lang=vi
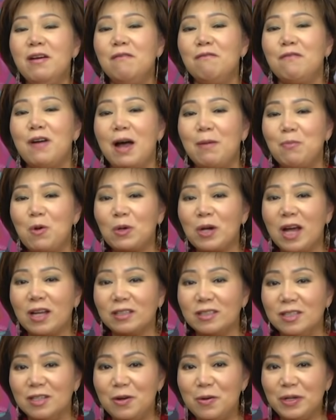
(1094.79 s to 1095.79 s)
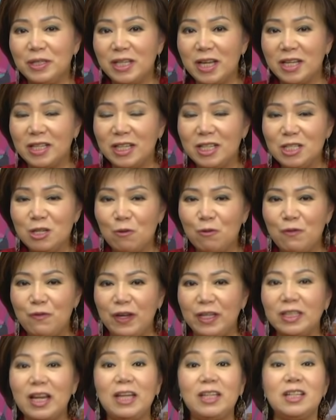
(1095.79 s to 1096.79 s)
và một lần nữa Uyên Thi kính chúc quý
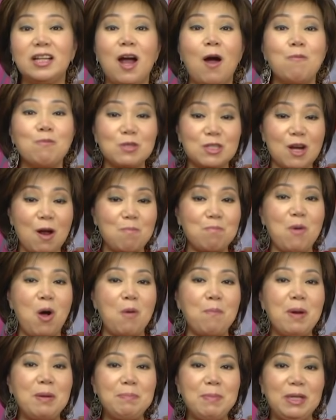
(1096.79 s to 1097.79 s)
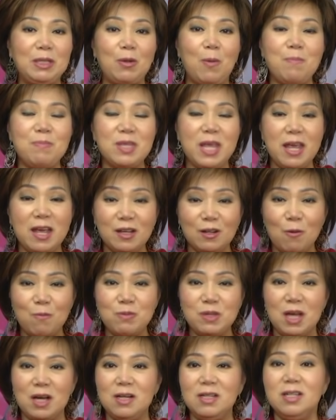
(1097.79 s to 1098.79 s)
vị thành công trong món bánh mì tôm chiên
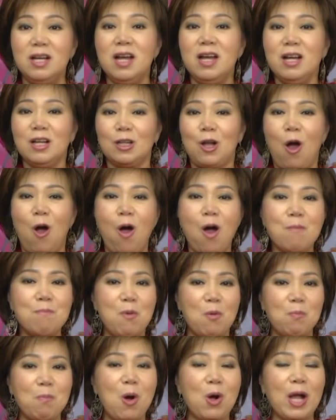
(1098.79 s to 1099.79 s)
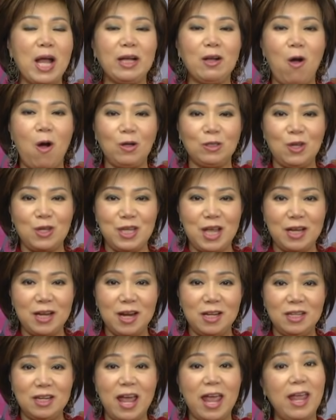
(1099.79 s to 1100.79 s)
cũng như có một món ăn ngon cho gia
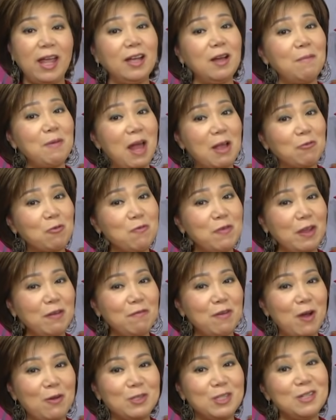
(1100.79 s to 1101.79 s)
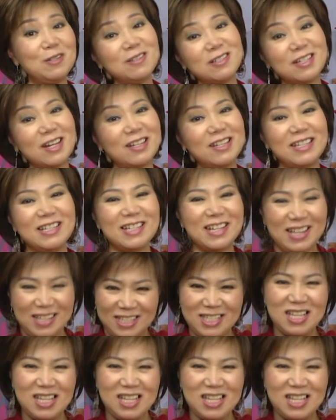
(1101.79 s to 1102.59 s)
đình hẹn gặp lại quý vị vào chương trình kỳ